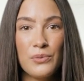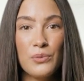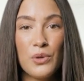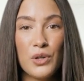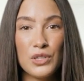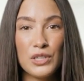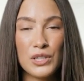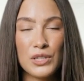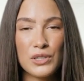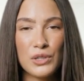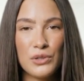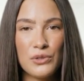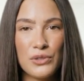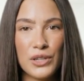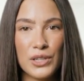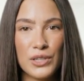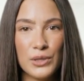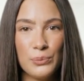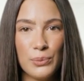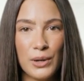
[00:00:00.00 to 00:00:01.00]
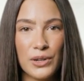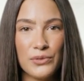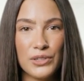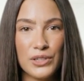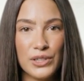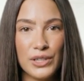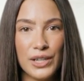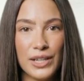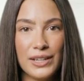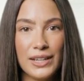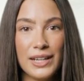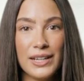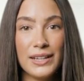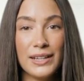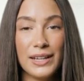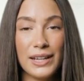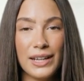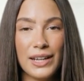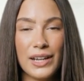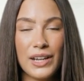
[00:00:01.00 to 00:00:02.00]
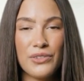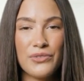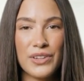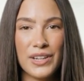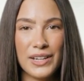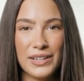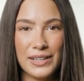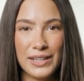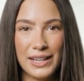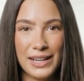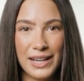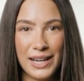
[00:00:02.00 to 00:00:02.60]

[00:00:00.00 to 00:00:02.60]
możesz również sprawdzić recenzje i referencje